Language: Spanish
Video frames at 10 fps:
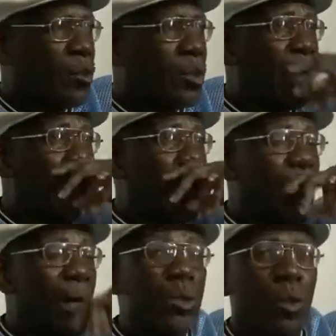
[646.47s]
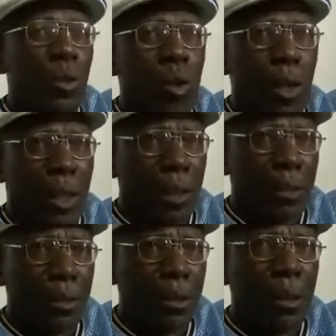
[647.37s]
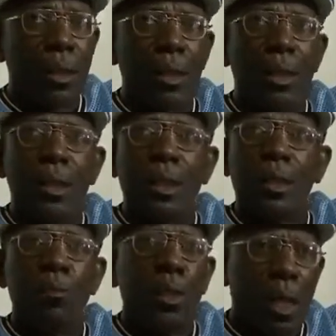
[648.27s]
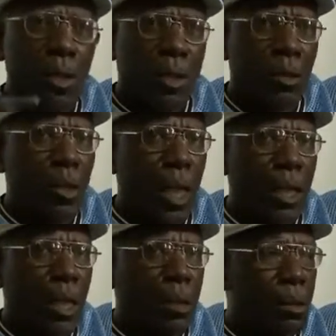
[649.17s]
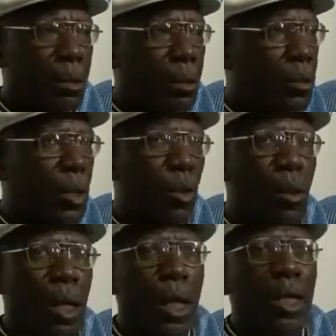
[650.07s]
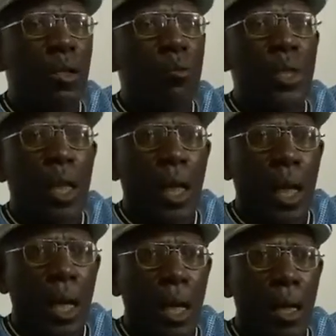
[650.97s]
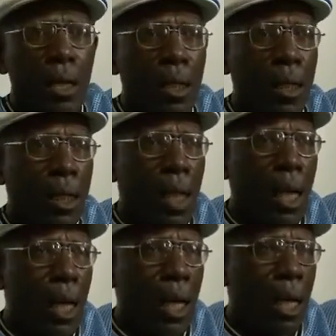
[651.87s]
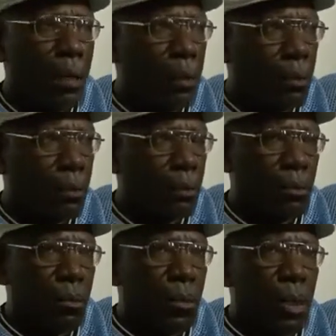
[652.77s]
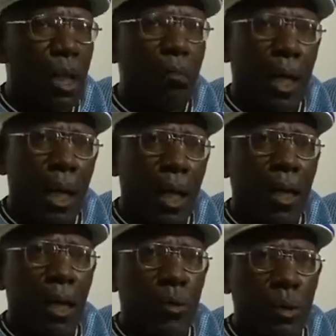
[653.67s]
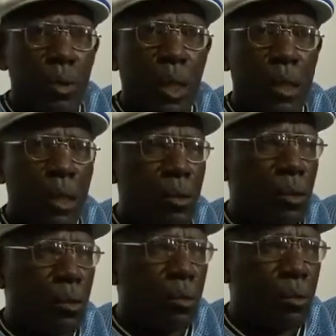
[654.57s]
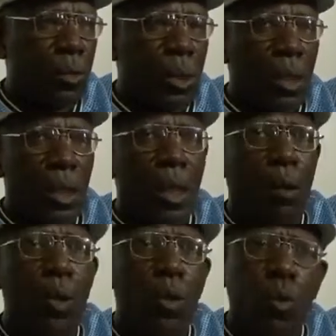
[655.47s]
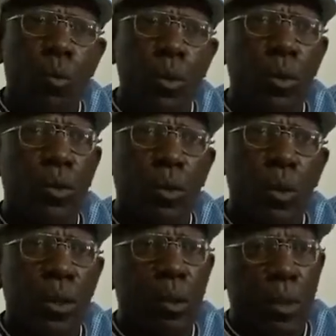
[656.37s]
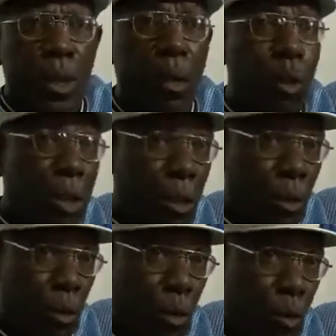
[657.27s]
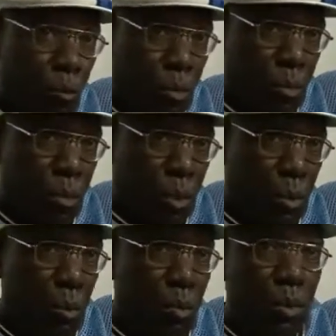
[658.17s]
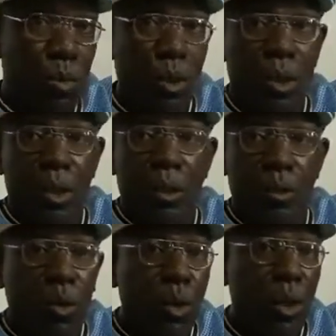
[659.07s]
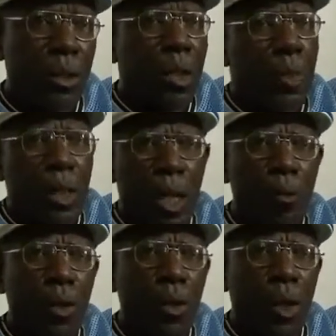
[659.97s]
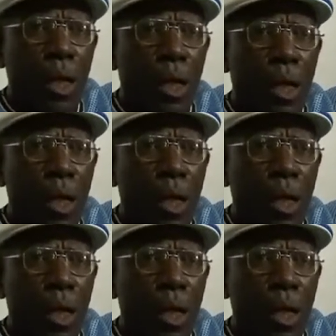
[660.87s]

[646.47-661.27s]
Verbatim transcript: Una vez estábamos en Checoslovaquia y determinamos hacer una gira por Checoslovaquia y nos invita la, la, embajada a hacer una recepción. Y había un grupo de nosotros que siempre estaba Juan de Dios, mismo, Tony, siempre andábamos metidos al,